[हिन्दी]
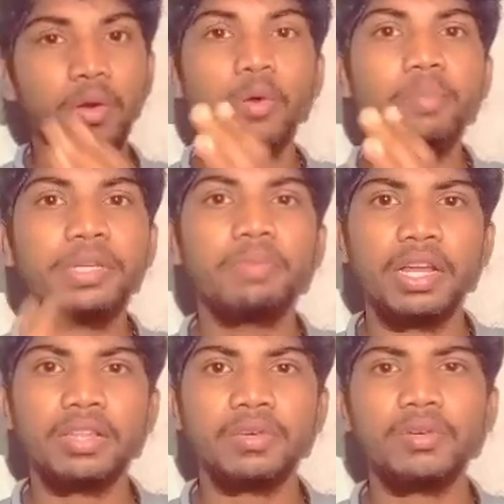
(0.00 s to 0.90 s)
होम पेज
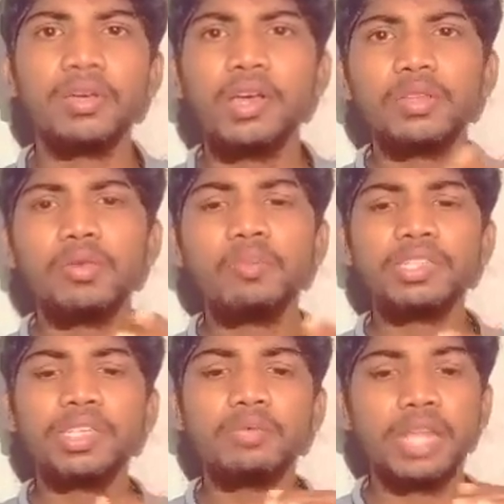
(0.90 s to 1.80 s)
पर आते हो तो वहाँ
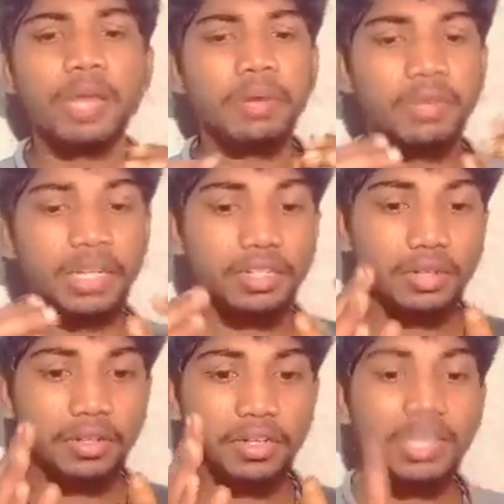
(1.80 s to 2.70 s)
पर सब्सक्राइब का बटन
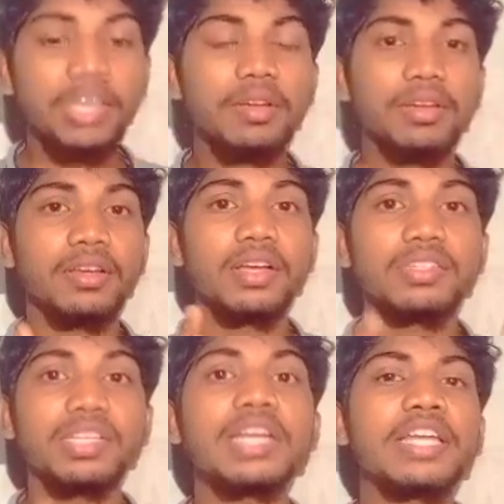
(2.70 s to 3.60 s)
ठीक
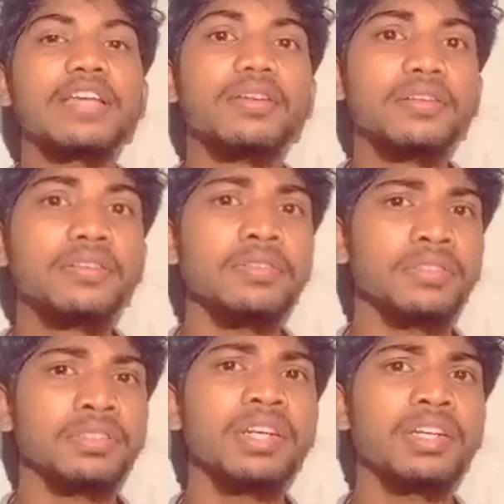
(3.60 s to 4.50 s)
सेंट
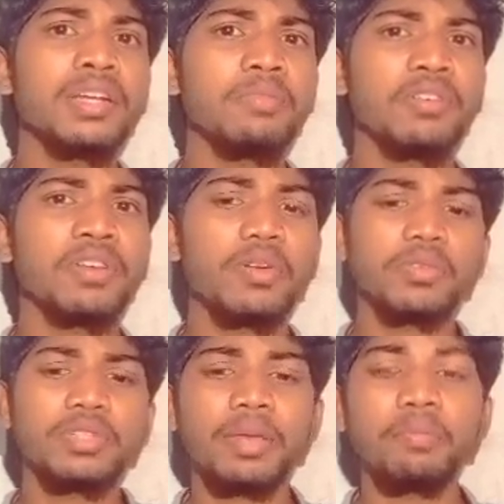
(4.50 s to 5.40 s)
सेंटर में होगा
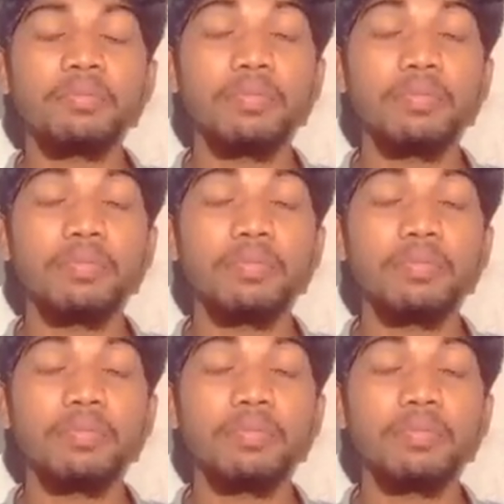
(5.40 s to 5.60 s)
उसके